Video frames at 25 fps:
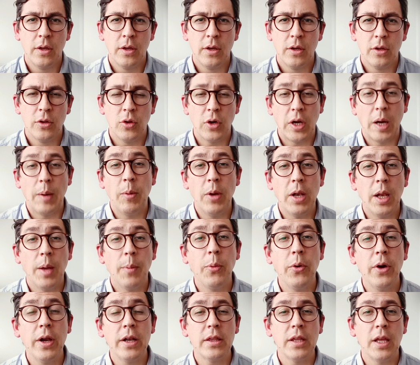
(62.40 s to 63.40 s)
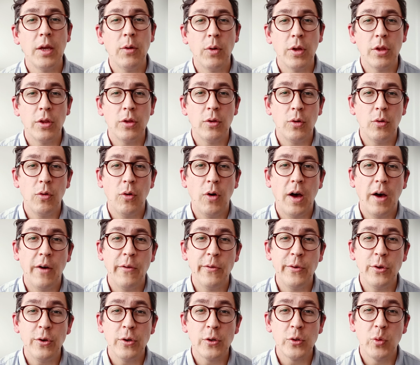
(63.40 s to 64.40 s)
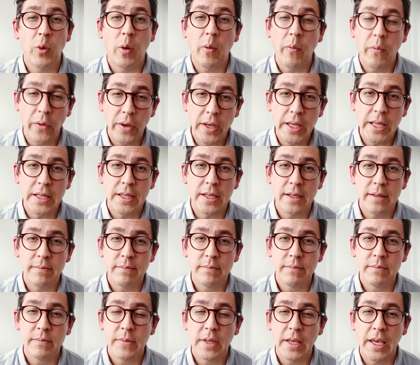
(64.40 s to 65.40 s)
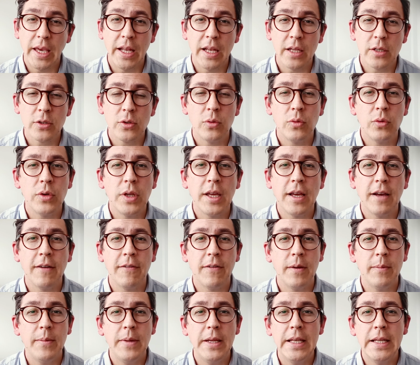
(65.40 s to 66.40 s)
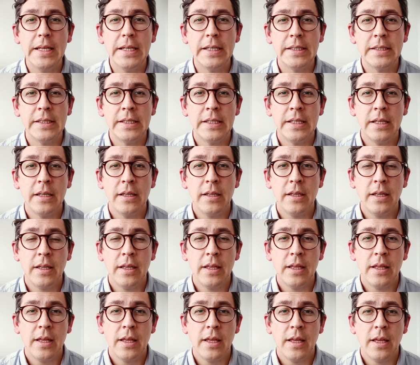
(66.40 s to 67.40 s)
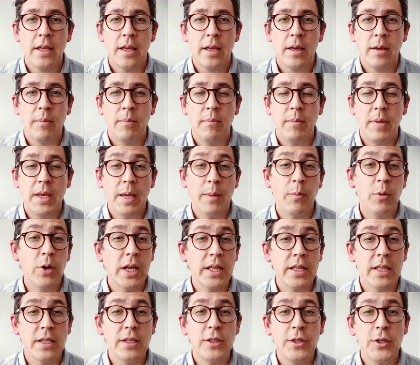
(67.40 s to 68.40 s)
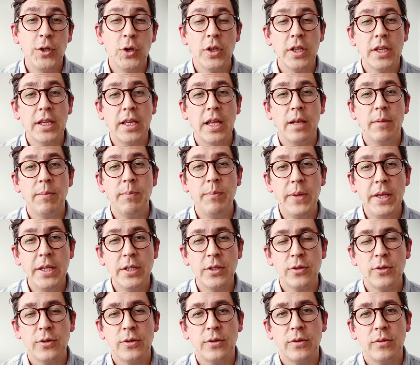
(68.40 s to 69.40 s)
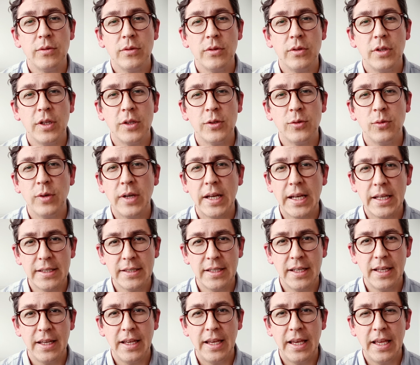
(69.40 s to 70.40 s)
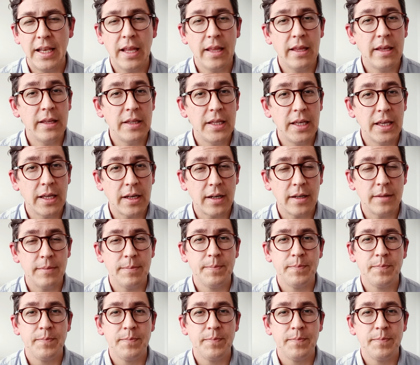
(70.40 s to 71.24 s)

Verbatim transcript: Tocamos la puerta y cuando nos abrió su abuelita, que era su única familia, me llamó la atención que el piso de su casa era de tierra.